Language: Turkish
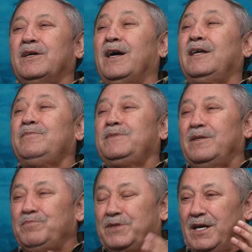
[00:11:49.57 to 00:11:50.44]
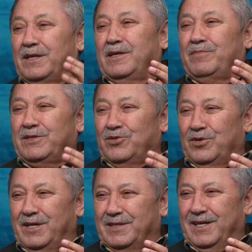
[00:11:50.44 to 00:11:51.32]
kalimizden bir şey anlamaz
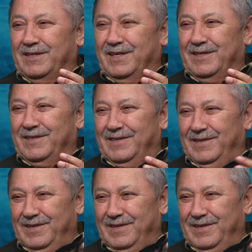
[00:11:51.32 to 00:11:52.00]
diyorlar zaten. Ya.